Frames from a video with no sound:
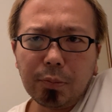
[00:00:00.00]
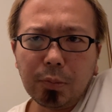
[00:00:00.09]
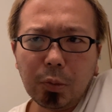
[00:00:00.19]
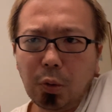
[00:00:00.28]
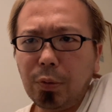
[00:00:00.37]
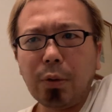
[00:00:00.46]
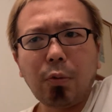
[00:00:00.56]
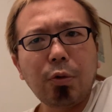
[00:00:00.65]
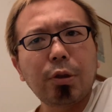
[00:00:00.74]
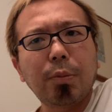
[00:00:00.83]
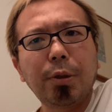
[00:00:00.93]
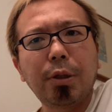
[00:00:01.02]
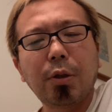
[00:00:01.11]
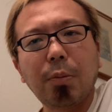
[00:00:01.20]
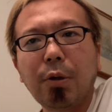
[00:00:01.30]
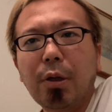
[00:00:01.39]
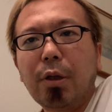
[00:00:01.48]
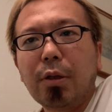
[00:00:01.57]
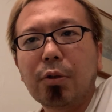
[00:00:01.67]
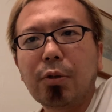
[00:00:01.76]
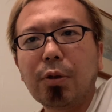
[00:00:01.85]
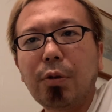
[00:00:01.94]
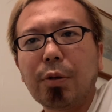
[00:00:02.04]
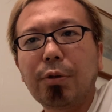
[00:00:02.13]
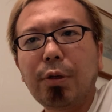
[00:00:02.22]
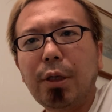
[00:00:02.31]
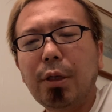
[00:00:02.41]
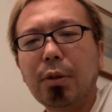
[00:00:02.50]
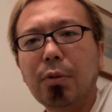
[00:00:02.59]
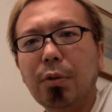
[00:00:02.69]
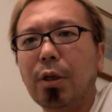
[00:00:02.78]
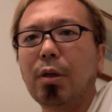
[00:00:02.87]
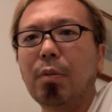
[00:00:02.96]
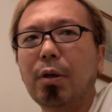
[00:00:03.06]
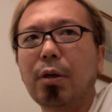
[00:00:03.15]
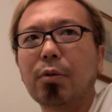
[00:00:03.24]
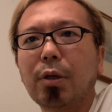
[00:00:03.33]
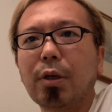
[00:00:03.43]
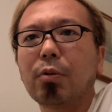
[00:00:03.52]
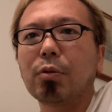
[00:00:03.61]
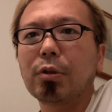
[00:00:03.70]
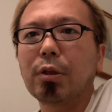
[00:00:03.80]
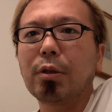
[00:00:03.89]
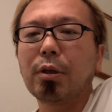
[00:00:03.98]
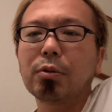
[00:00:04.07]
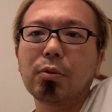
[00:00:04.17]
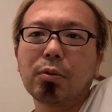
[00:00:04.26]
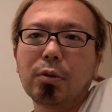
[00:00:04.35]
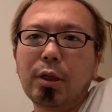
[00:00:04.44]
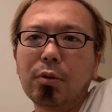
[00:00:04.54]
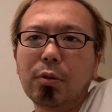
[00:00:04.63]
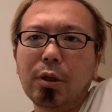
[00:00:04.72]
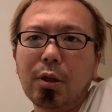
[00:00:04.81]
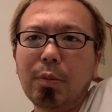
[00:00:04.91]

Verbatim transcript: どんなコーチでもいいと思う。それは要はクライアントに選ばれるのがいいコーチででそのクライアントに選